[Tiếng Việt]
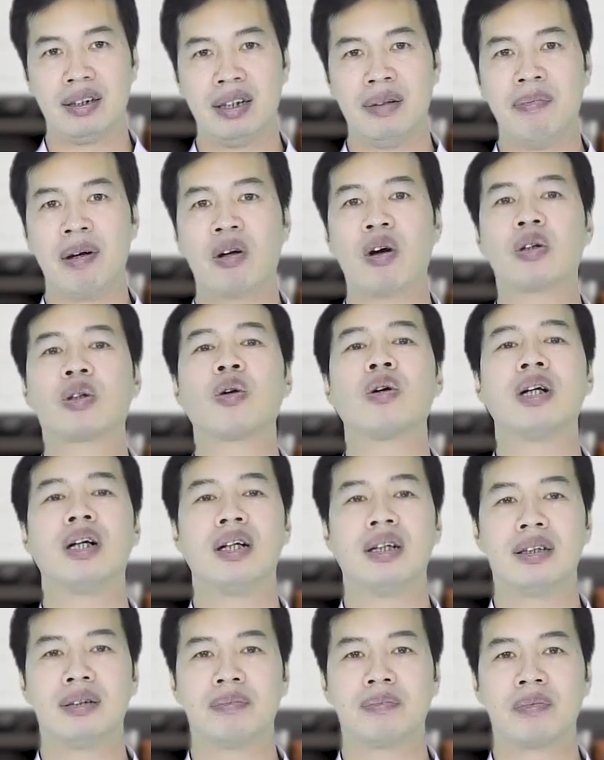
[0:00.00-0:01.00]
để mà con tốt
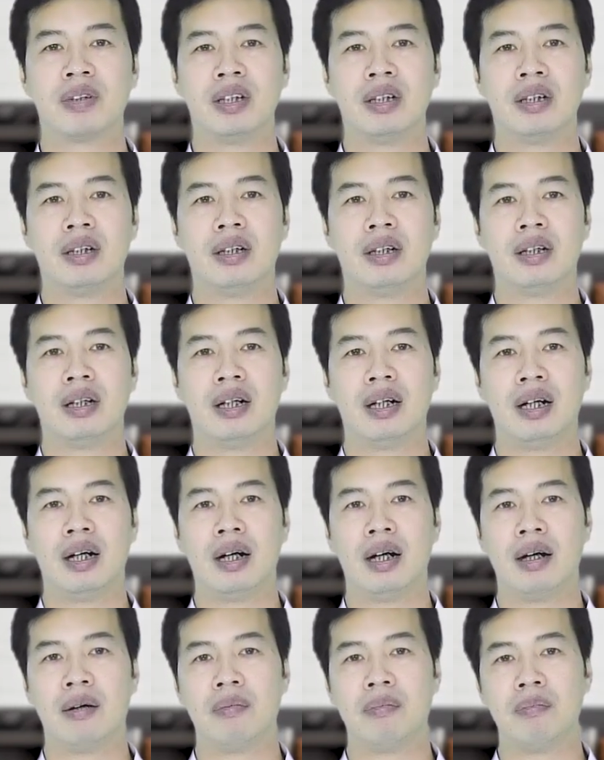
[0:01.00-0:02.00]
hơn
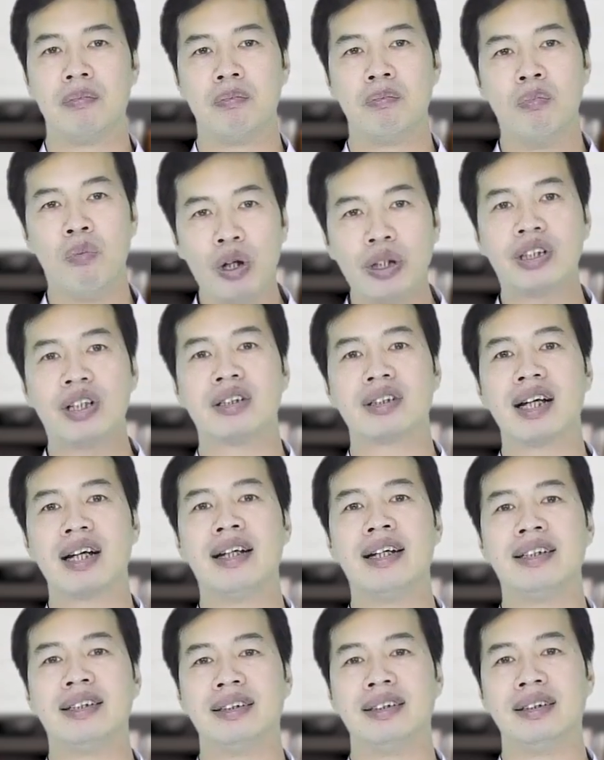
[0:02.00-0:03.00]
à, môi trường
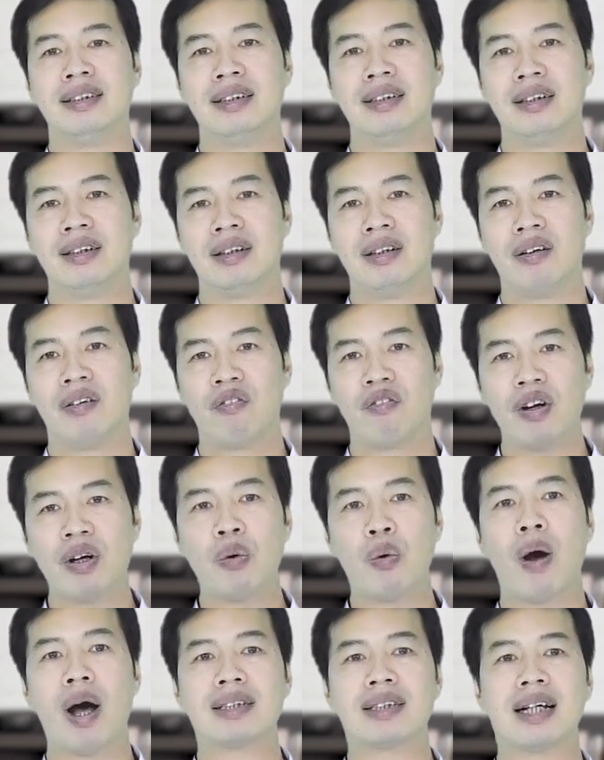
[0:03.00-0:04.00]
gia đình
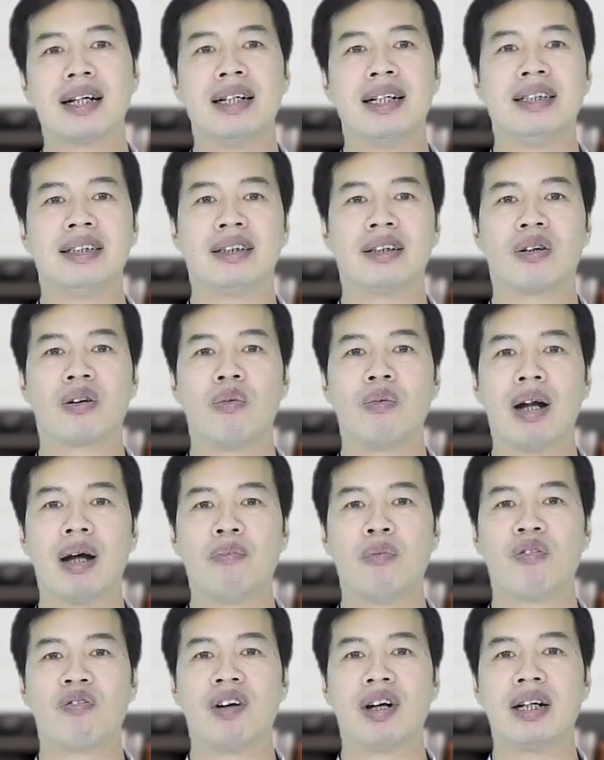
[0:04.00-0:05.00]
văn hóa gia đình cũng
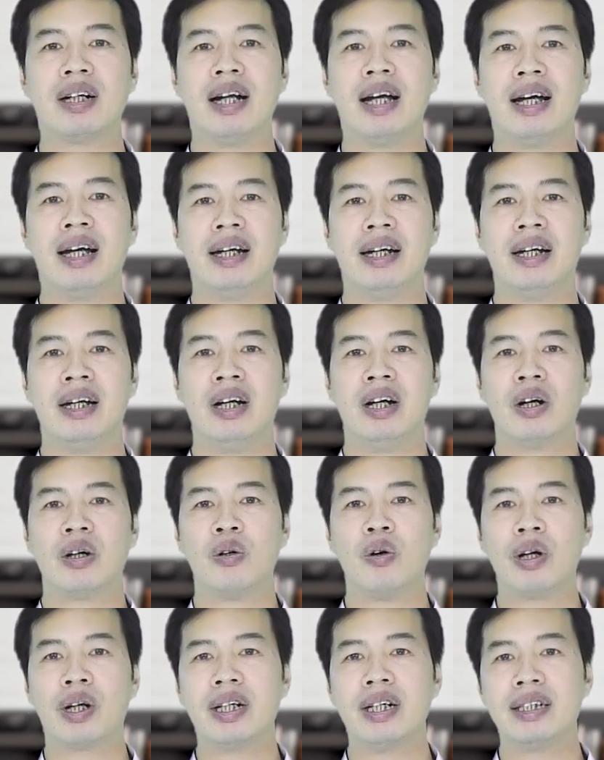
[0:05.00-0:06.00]
là một vấn đề
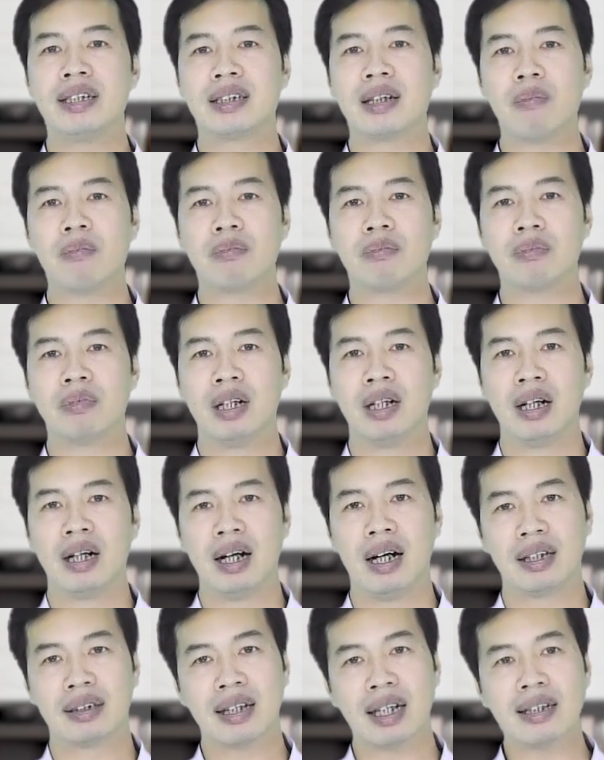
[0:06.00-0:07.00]
đôi khi trong
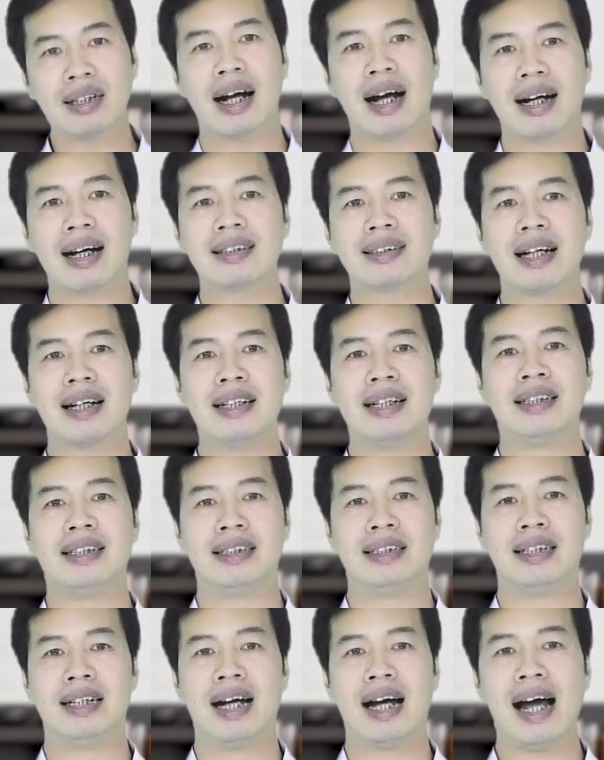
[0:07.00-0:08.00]
à, tất cả các gia
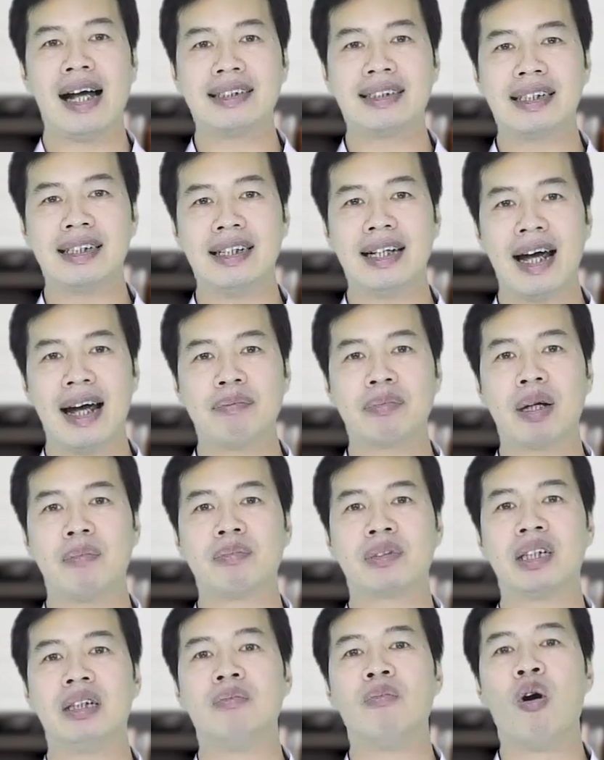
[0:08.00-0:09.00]
đình anh chị em
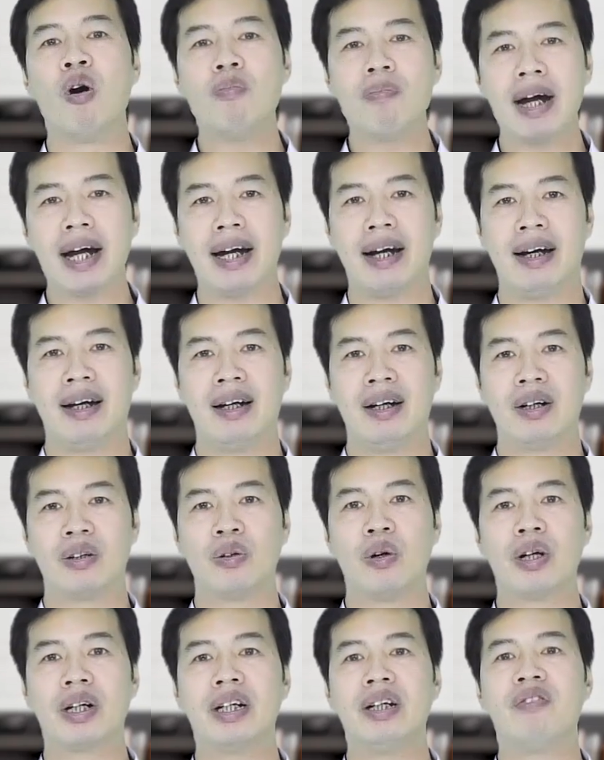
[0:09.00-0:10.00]
thậm chí bố mẹ
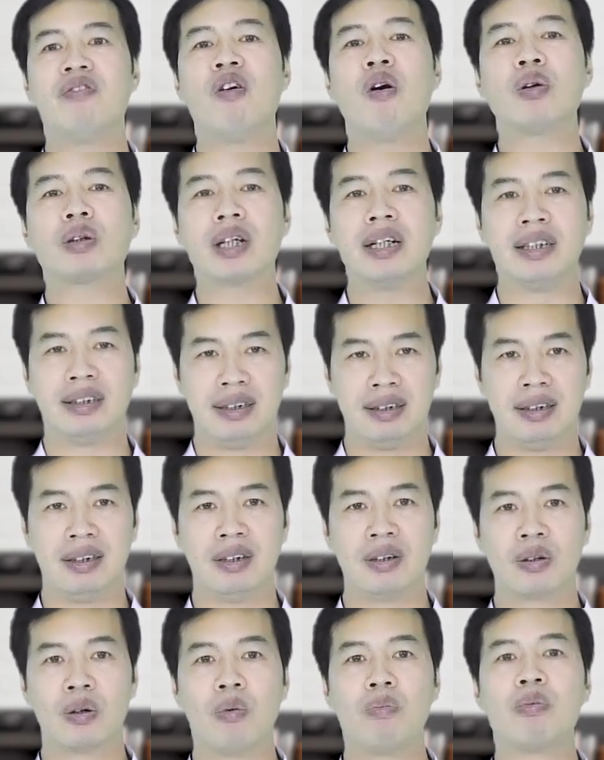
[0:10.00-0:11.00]
đôi khi vô tình
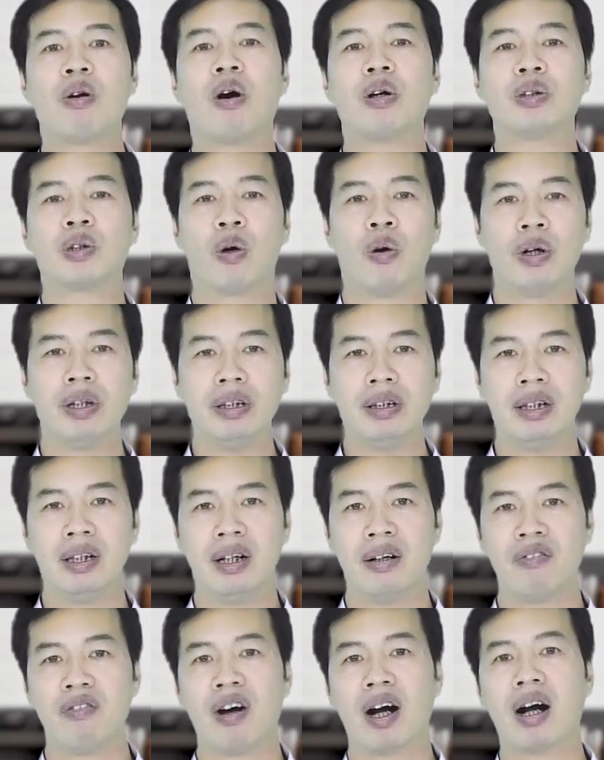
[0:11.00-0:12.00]
cũng nói dối
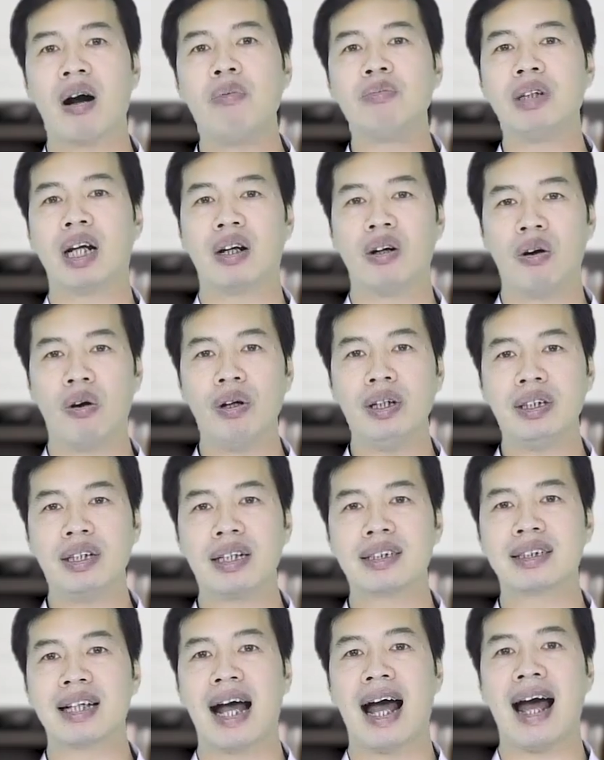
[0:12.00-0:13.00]
và không nhận lỗi
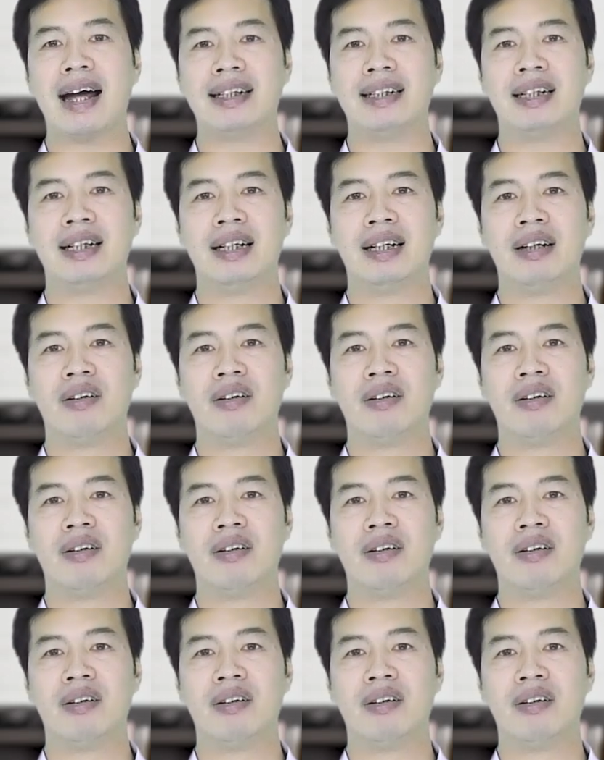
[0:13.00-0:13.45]
nhận sai